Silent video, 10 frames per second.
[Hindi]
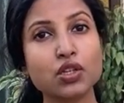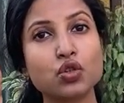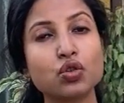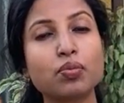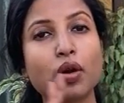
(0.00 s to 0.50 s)

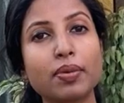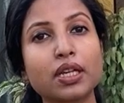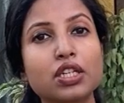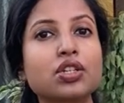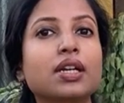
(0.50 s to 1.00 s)
जो
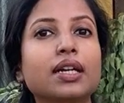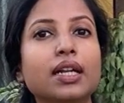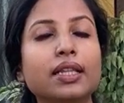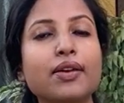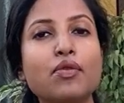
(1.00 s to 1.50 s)
प्रोपगेशन
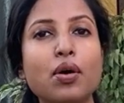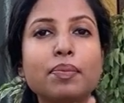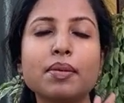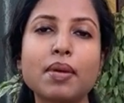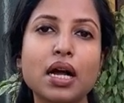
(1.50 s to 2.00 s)
करना था वो
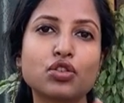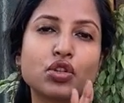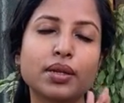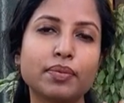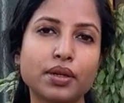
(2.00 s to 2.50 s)
आपने मार्च
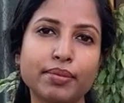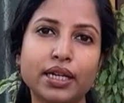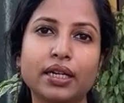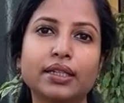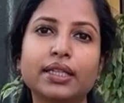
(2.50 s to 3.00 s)
और अप्रैल में
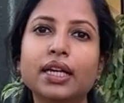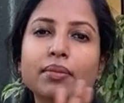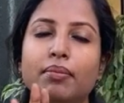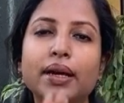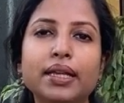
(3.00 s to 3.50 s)
कर दिया
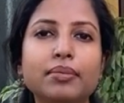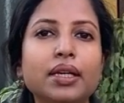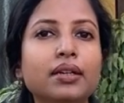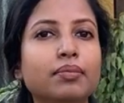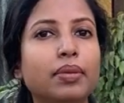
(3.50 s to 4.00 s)
मई में